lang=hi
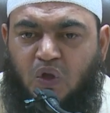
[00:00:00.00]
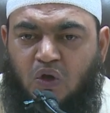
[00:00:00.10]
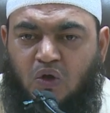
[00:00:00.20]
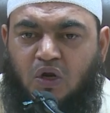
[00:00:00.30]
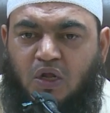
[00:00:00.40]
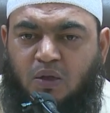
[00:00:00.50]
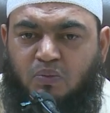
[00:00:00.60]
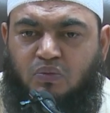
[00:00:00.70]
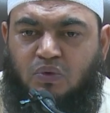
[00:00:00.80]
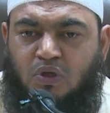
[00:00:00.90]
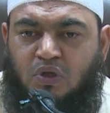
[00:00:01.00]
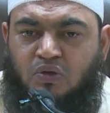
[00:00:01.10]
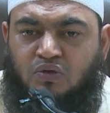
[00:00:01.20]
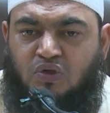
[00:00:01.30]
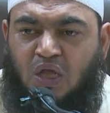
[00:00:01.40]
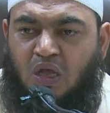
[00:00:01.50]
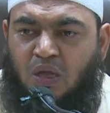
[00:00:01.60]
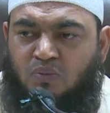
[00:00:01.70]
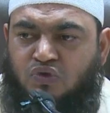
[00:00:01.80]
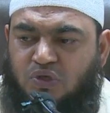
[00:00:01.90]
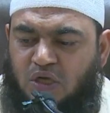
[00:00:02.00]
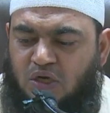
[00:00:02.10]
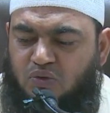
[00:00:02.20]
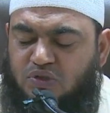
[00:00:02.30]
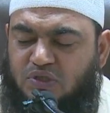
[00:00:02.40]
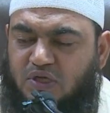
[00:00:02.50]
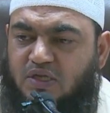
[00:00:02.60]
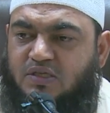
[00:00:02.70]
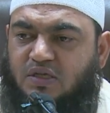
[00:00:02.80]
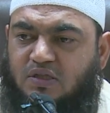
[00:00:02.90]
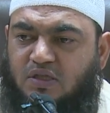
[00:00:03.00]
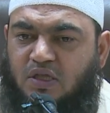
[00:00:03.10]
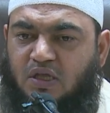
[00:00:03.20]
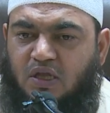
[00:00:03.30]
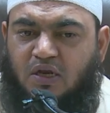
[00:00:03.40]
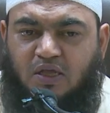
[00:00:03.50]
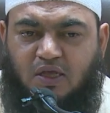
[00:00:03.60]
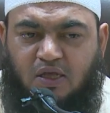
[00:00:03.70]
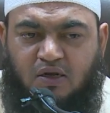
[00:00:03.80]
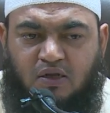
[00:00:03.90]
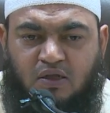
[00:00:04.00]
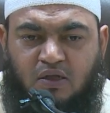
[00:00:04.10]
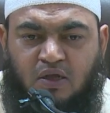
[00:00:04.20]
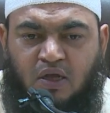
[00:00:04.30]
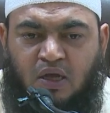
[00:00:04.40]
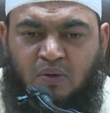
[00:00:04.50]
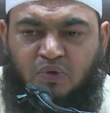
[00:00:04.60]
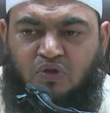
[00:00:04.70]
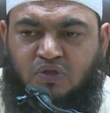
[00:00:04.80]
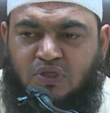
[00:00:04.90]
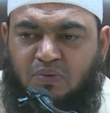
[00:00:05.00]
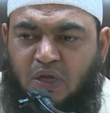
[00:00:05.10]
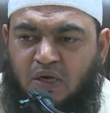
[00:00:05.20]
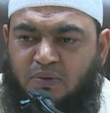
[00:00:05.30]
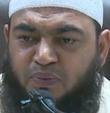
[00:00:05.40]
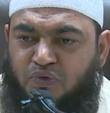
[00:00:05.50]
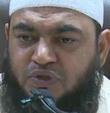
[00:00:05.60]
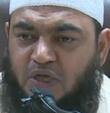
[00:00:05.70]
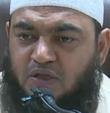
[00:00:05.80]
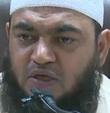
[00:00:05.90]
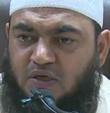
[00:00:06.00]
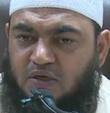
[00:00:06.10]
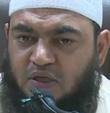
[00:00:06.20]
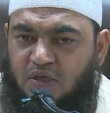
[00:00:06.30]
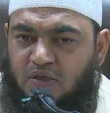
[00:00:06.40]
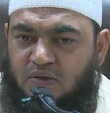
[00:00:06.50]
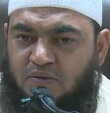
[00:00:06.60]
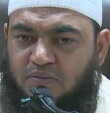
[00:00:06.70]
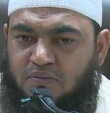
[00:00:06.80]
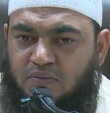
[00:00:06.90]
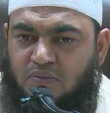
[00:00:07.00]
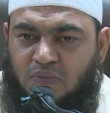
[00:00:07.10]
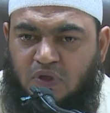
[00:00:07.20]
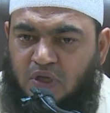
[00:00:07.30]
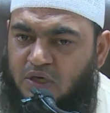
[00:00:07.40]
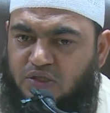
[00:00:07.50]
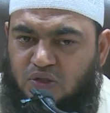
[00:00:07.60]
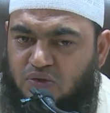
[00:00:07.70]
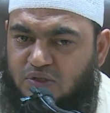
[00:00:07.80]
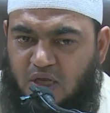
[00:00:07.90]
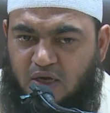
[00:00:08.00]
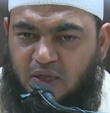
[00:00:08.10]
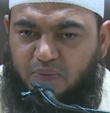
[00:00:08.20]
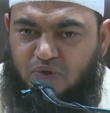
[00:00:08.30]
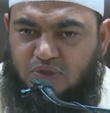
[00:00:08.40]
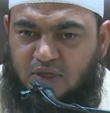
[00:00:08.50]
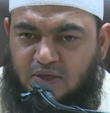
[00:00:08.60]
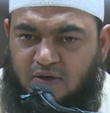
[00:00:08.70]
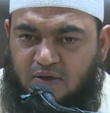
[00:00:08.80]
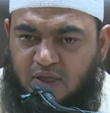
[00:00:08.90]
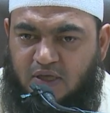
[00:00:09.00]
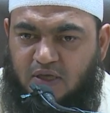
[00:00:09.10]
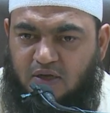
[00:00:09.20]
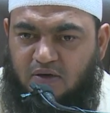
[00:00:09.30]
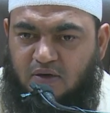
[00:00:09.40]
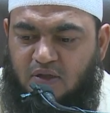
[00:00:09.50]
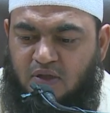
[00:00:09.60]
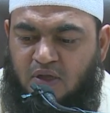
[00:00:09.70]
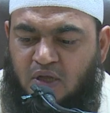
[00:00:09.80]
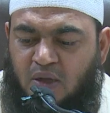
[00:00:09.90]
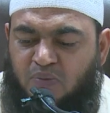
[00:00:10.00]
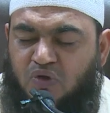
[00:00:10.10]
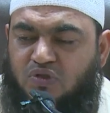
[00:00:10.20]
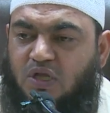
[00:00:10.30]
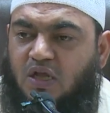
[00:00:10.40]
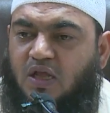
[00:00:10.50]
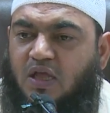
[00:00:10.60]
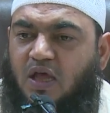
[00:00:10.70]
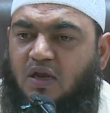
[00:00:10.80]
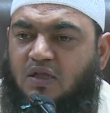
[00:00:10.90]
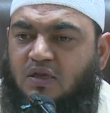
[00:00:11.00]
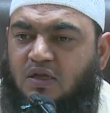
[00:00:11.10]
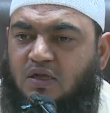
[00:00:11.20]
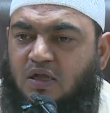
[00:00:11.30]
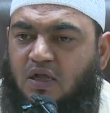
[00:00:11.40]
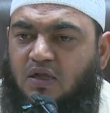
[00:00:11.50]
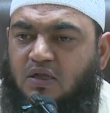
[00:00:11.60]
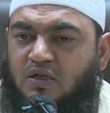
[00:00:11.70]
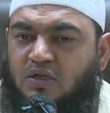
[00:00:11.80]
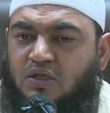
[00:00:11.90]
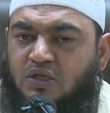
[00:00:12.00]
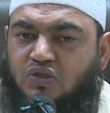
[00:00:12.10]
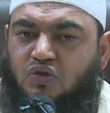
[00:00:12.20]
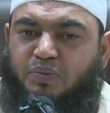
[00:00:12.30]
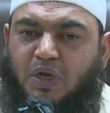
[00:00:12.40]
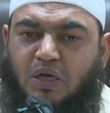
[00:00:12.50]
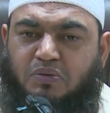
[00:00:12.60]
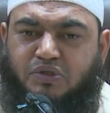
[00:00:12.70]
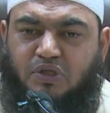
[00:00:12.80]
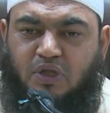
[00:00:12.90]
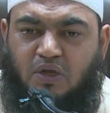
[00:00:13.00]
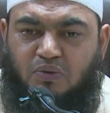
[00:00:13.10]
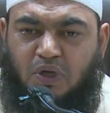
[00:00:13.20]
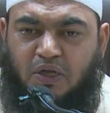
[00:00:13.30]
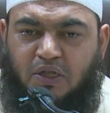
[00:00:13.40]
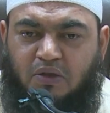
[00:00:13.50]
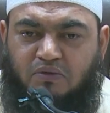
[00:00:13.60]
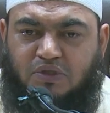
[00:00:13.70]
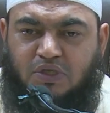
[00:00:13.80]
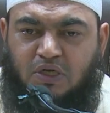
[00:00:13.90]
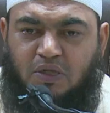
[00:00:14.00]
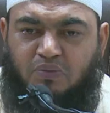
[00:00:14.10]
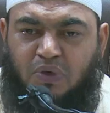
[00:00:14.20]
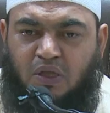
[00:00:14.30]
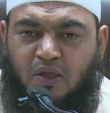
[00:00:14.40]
और हम जो है हम उसके लिए कुछ कर सकते हैं लेकिन हमने उसके बारे में पूछा तक नहीं घर से नुकसान नहीं पहुँचाया लेकिन हमने उसका ख्याल नहीं रखा इसको प्यार नबी सल्लल्लाहु अलैहि वसल्लम ने